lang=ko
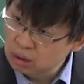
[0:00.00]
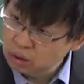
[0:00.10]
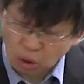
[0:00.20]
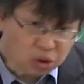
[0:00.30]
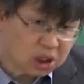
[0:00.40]

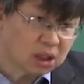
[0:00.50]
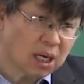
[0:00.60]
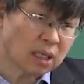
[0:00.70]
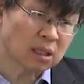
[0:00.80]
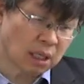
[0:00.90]

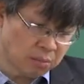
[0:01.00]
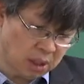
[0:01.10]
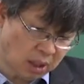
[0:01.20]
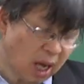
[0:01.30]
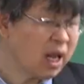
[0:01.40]
정치를 하는
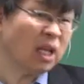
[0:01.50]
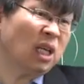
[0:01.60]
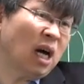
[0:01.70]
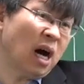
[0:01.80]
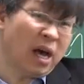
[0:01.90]
사람들이
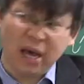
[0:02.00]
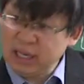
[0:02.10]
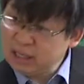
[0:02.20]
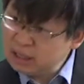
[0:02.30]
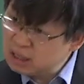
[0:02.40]
케네디가에
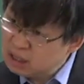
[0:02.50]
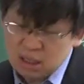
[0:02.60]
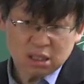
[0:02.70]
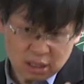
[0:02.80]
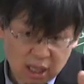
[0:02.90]
있는
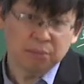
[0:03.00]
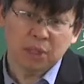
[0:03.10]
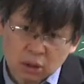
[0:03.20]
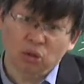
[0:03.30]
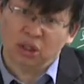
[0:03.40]

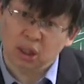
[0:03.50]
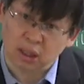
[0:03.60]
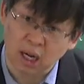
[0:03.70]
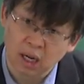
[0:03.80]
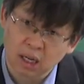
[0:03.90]
사람들이 정치를
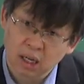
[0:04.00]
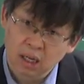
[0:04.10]
했다.